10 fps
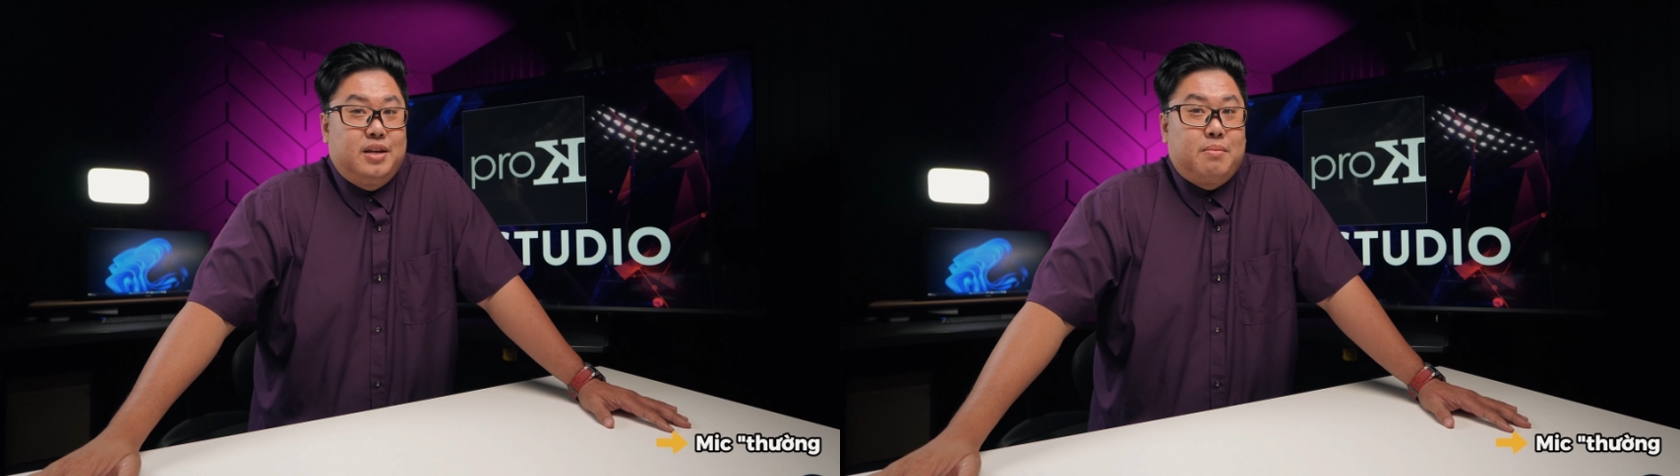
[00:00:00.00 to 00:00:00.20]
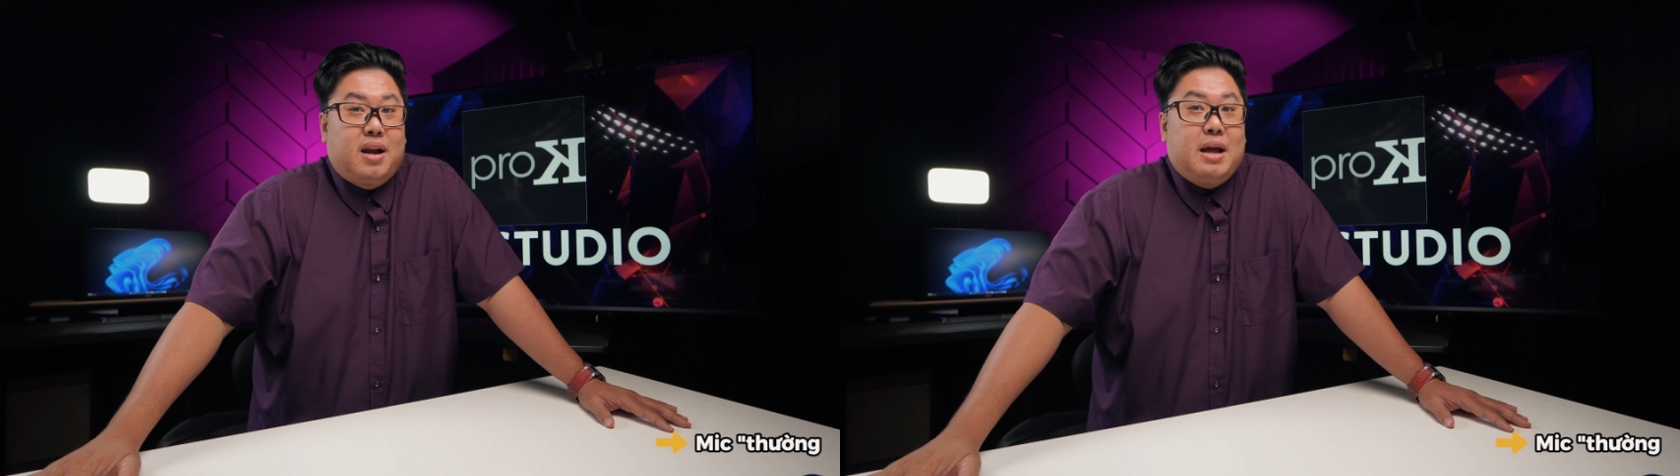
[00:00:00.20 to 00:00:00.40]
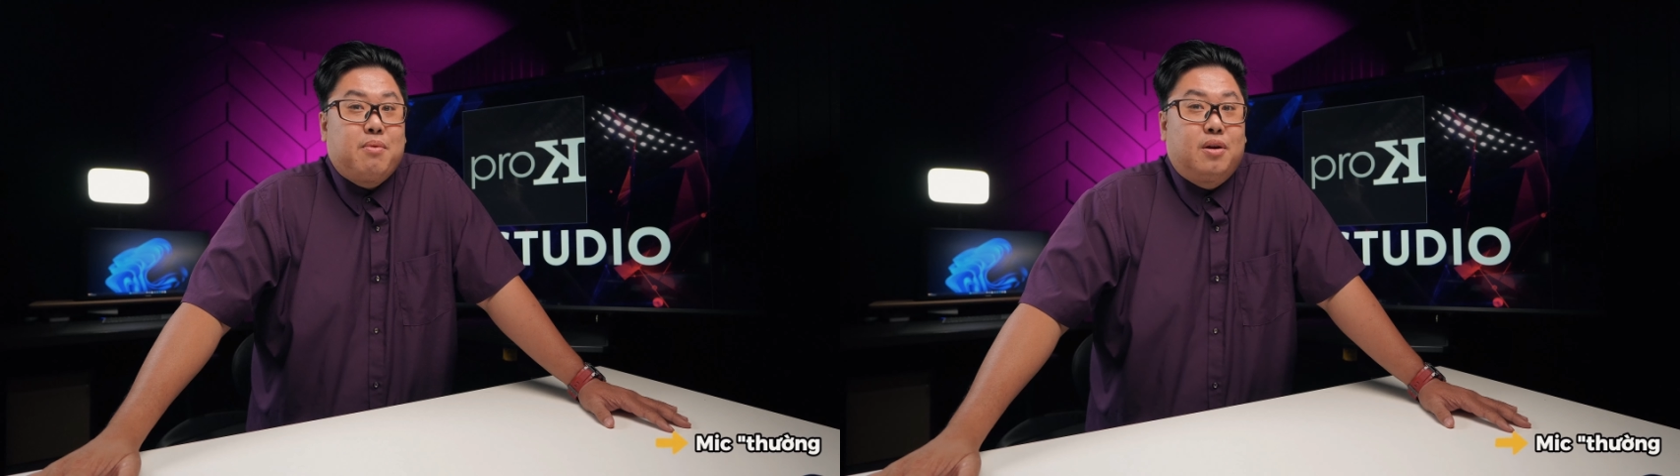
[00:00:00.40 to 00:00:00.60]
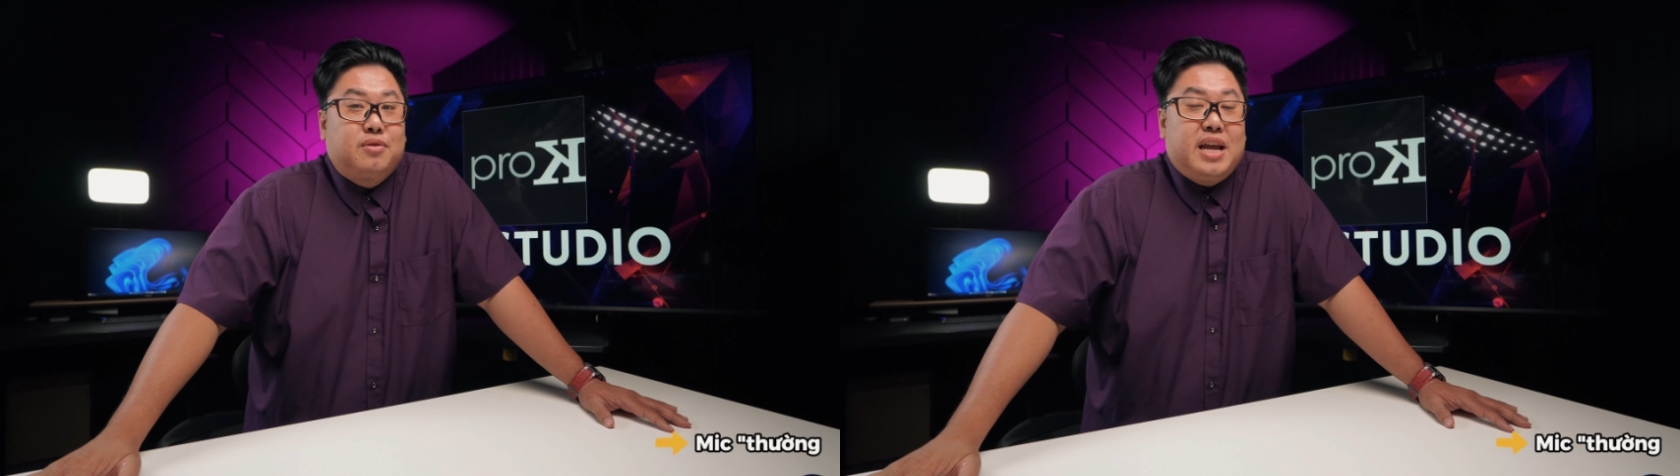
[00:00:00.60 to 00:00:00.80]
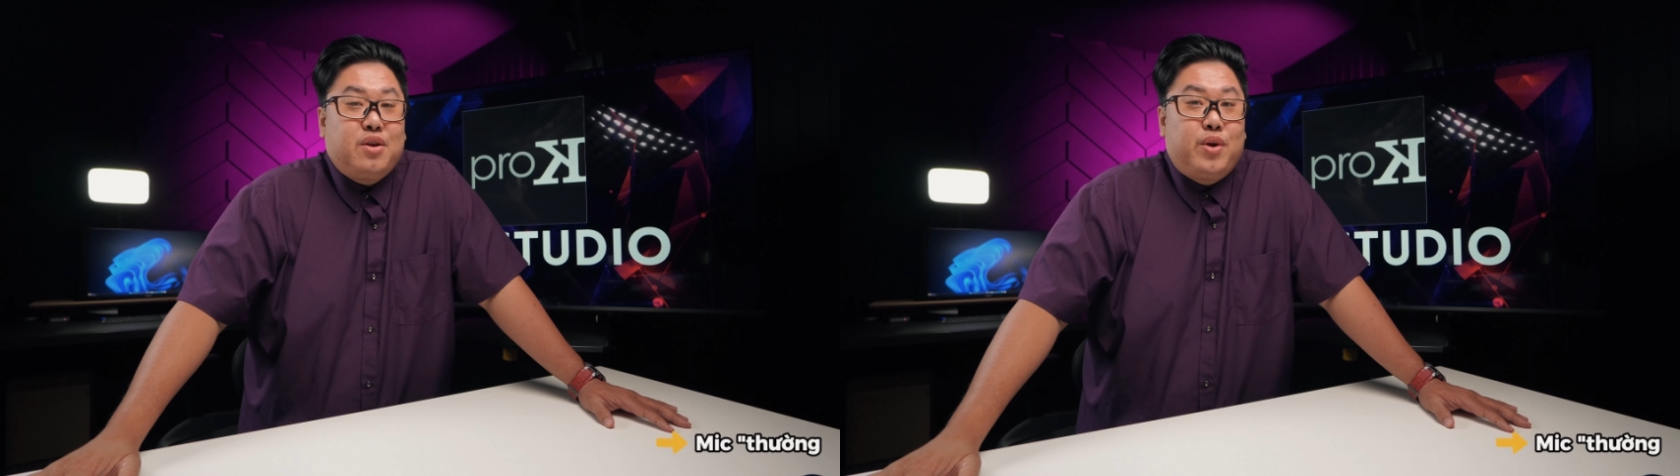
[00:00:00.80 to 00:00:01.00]
Bạn làm
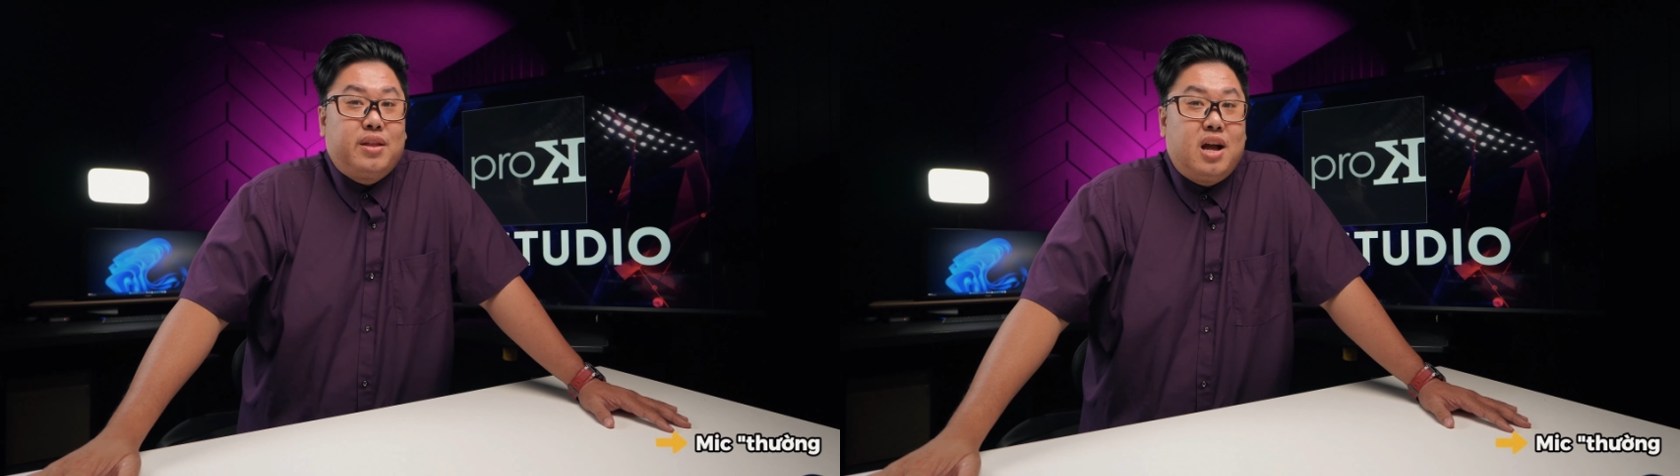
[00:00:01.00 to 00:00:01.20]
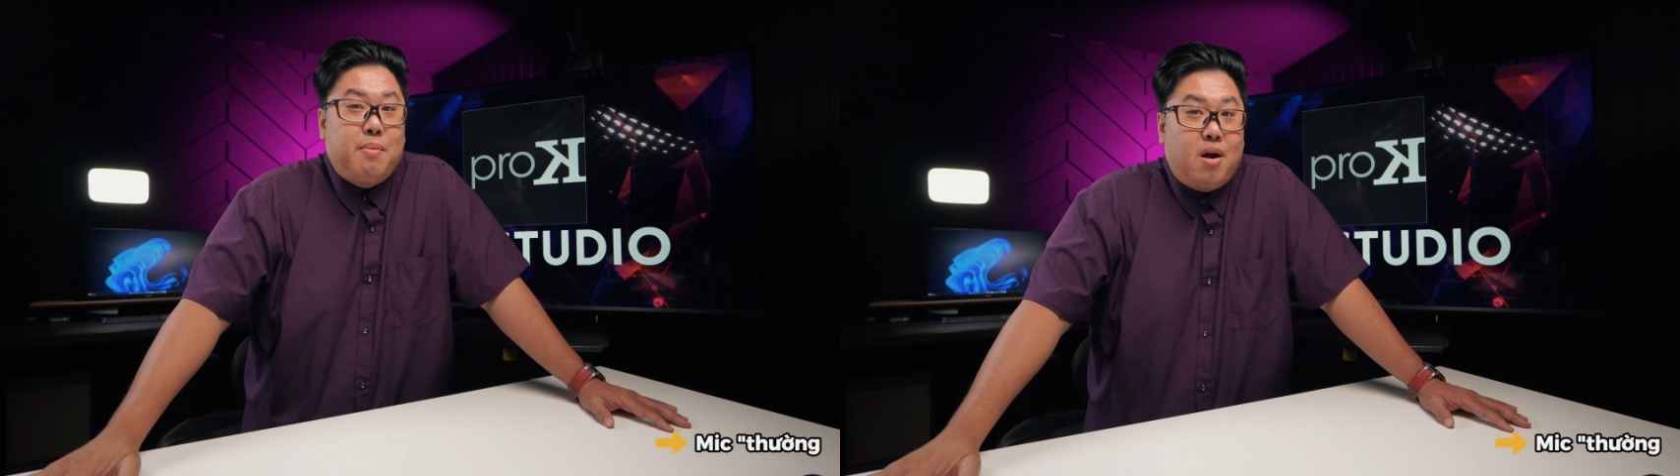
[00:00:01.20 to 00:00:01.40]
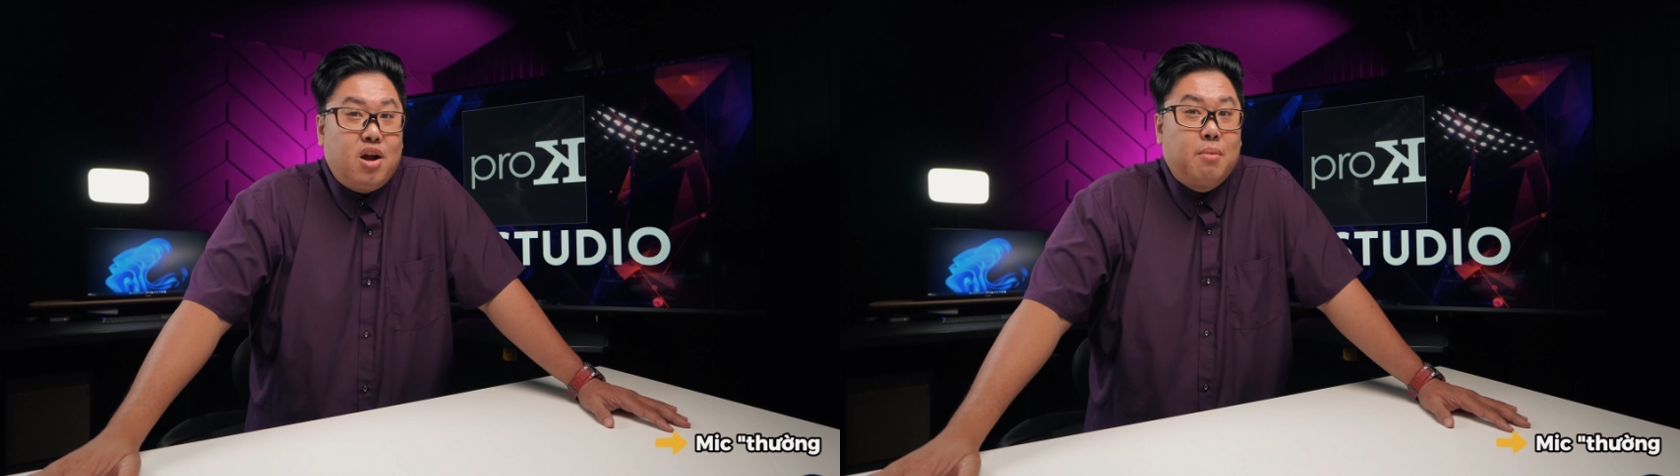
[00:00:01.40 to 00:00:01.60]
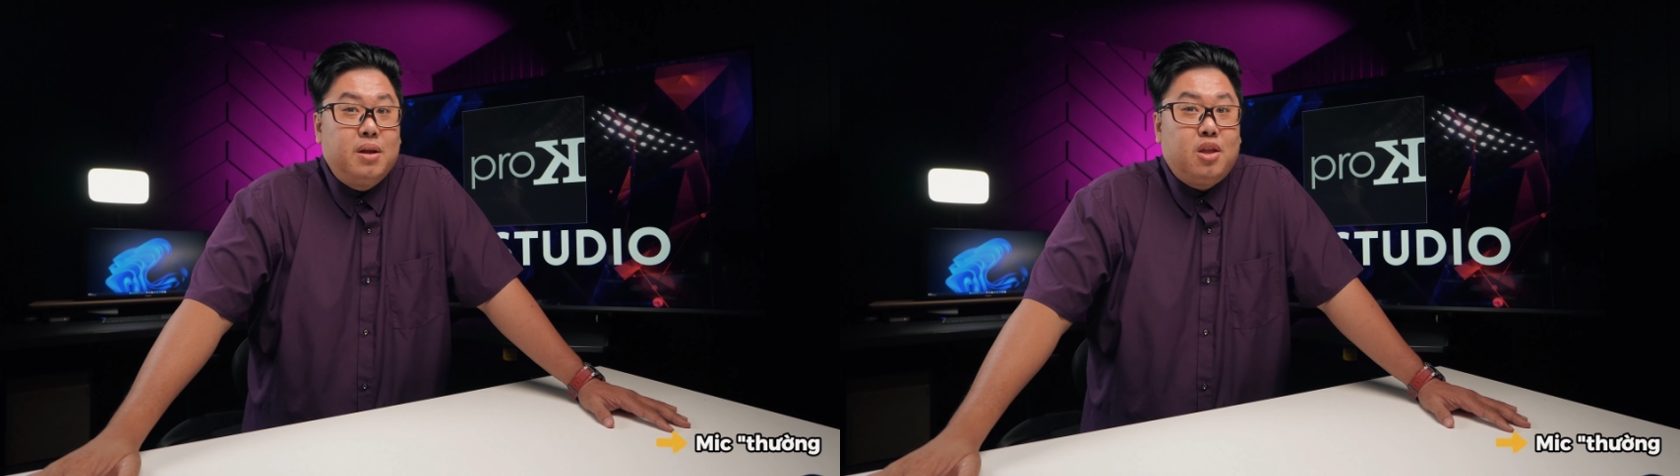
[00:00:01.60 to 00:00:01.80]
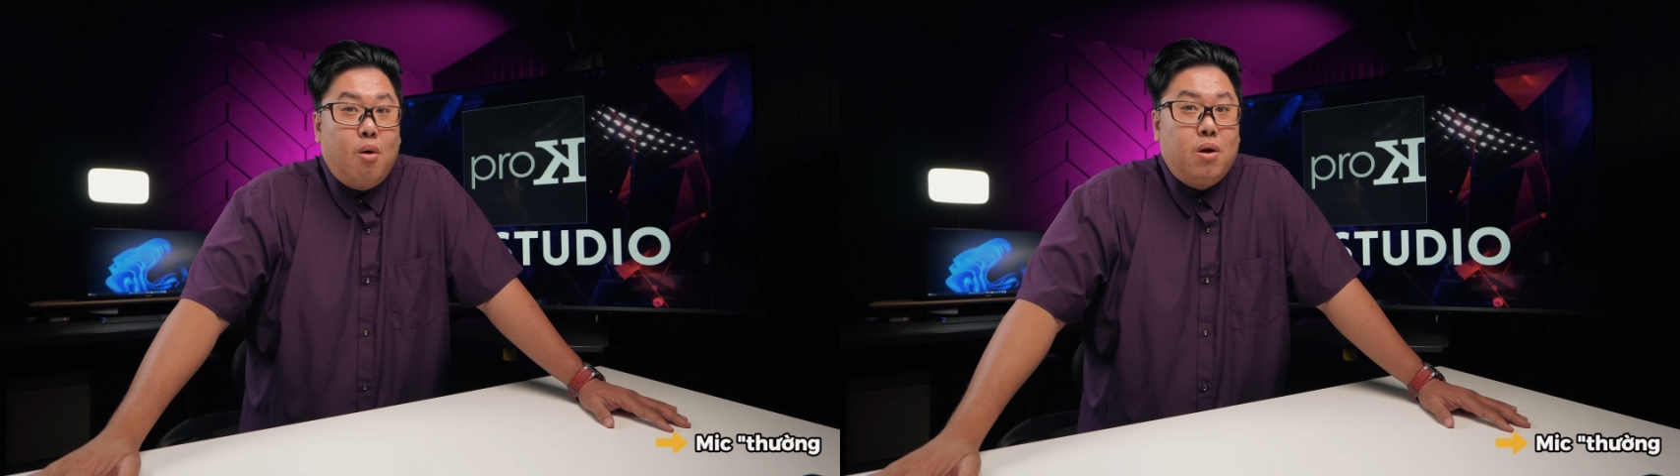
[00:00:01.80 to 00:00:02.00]
content creator bạn có cần
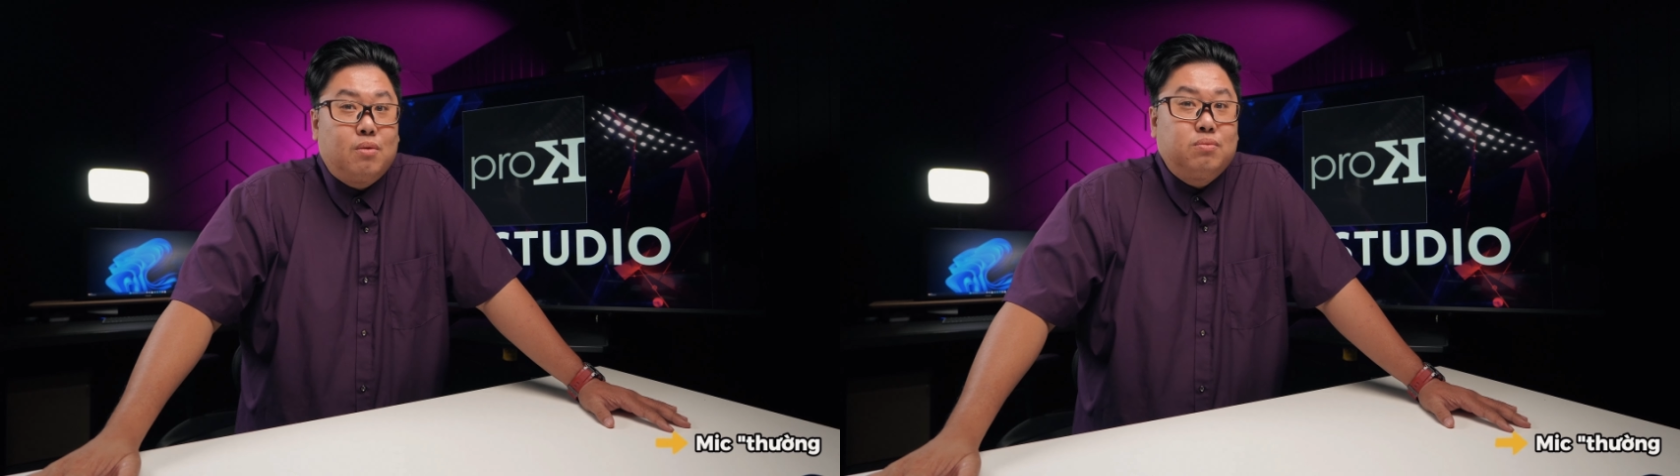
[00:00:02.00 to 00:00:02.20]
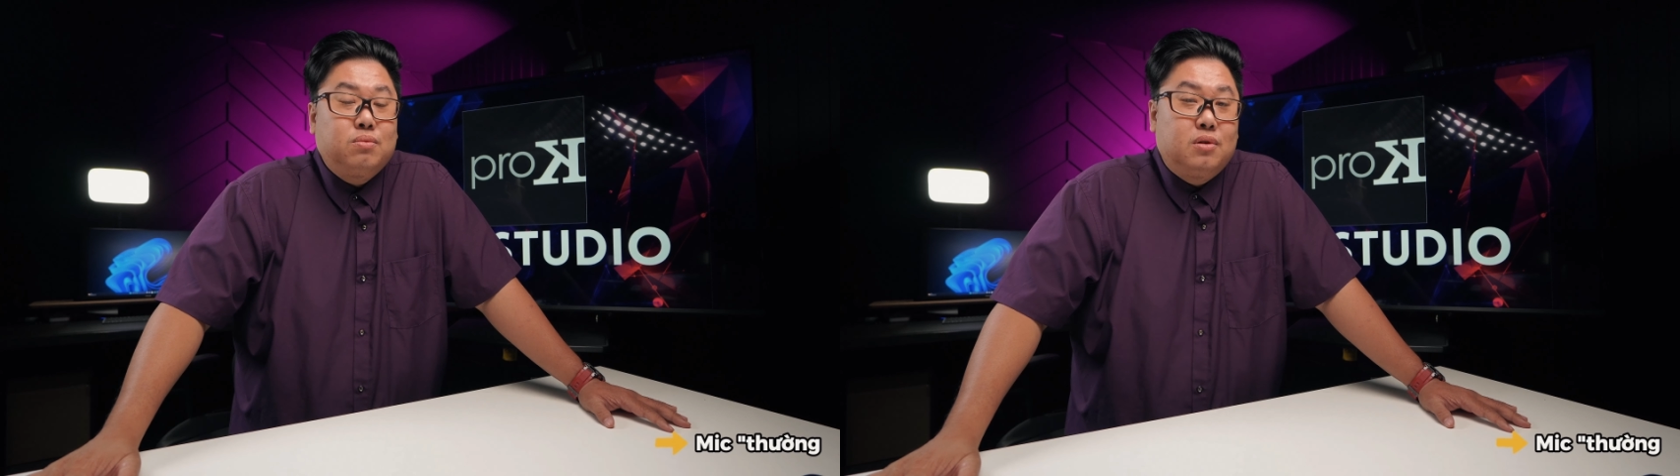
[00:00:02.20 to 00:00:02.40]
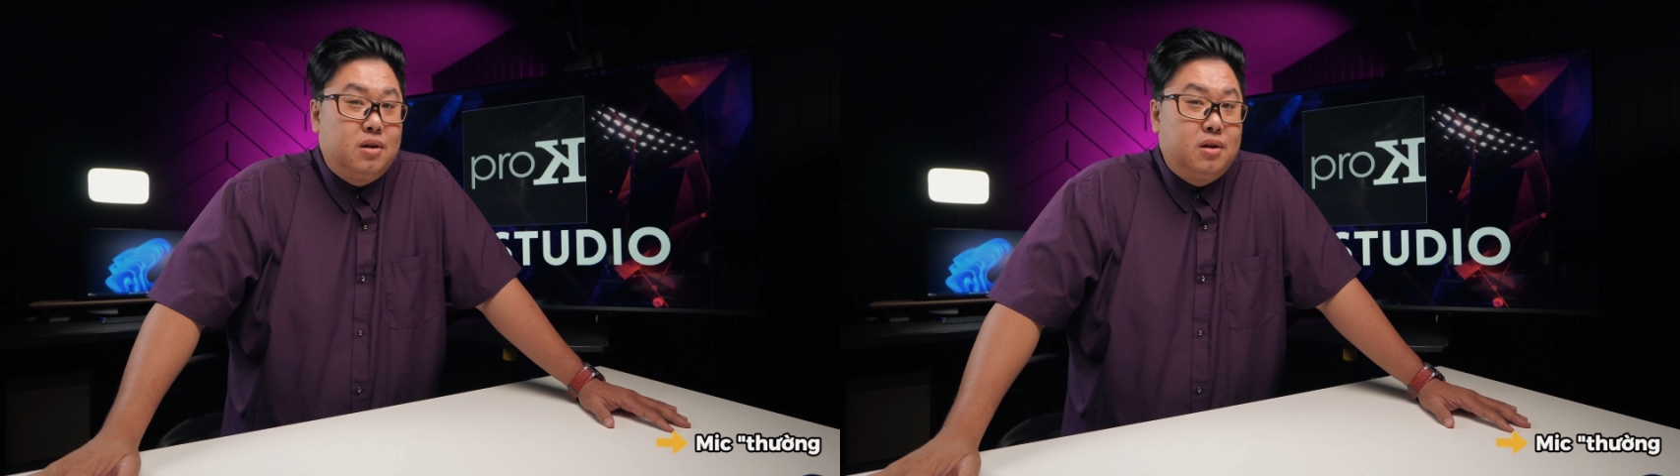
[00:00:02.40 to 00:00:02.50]
mic tốt không?